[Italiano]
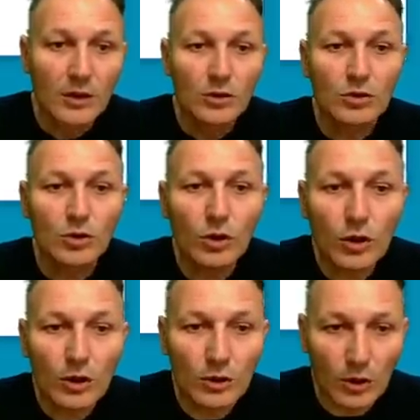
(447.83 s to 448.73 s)

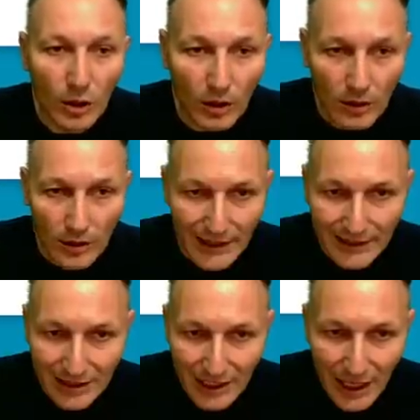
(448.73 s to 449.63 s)
torno
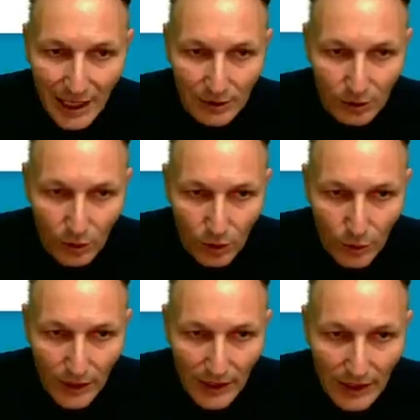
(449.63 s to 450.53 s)
indietro
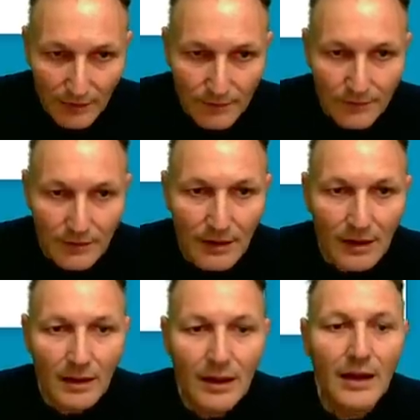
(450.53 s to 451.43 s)
qui
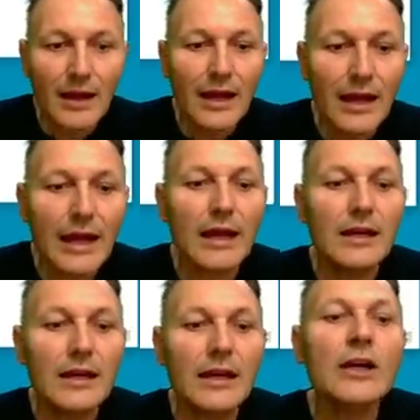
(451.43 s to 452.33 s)

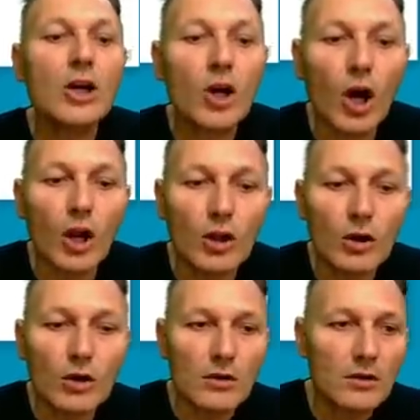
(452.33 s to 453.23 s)
e
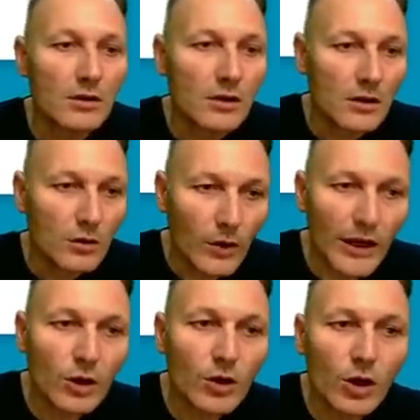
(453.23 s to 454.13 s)
incollo
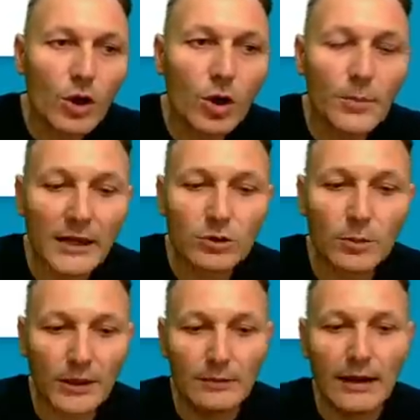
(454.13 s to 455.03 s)
quello che ho copiato
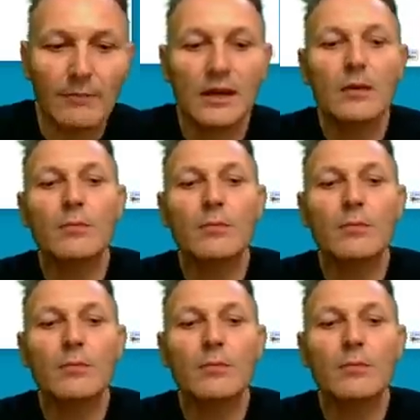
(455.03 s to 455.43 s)
prima, in